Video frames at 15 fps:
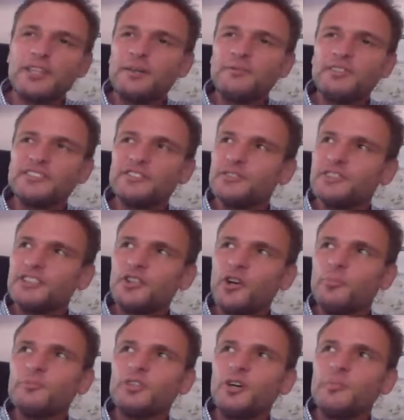Da haben wir so eine
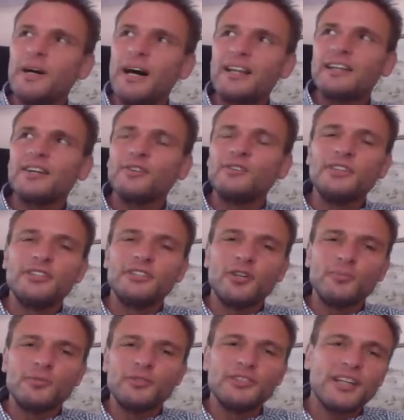TomTom-Halterung
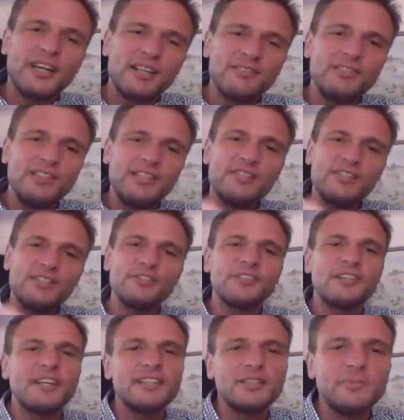genommen und da ein Video dran
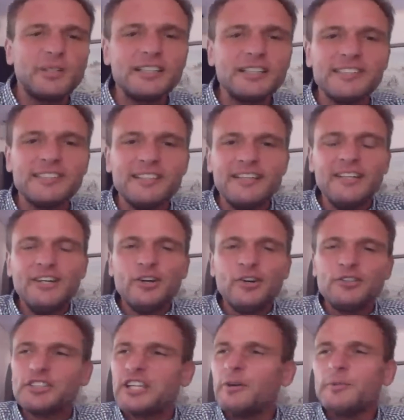gemacht. Und
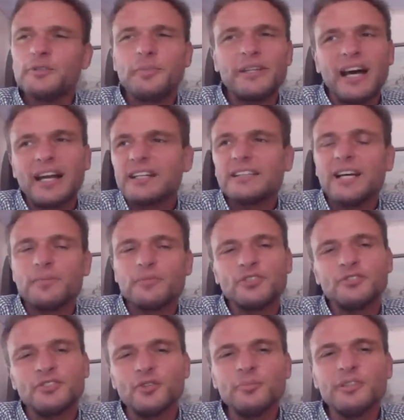ich glaube, ich bin anderthalb
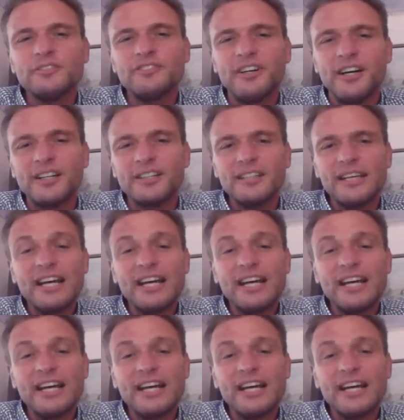Stunden rumgefahren.